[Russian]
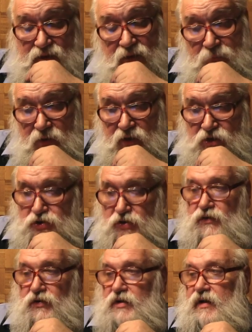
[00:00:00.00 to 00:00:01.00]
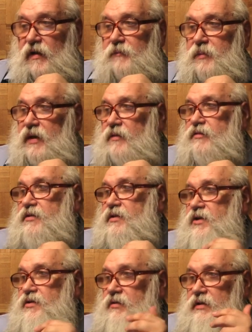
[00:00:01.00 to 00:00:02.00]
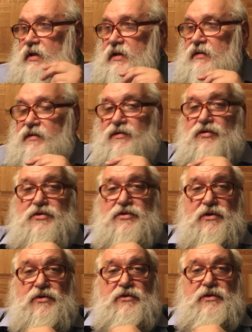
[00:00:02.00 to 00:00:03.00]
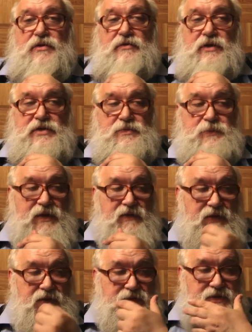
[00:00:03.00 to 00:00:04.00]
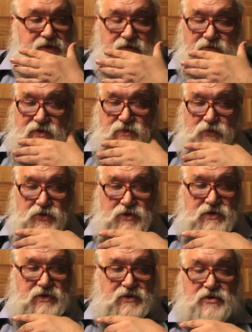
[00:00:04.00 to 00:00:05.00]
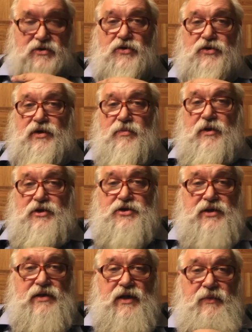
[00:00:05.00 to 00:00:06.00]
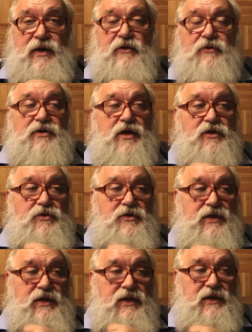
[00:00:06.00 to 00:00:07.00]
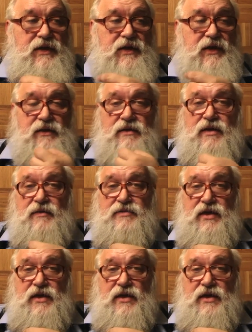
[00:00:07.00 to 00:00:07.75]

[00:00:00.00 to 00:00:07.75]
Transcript: Теперь еще вот, я вам правду скажу, вот когда в 90-е годы у нас появились возможность строить большие дома у народа и делать там,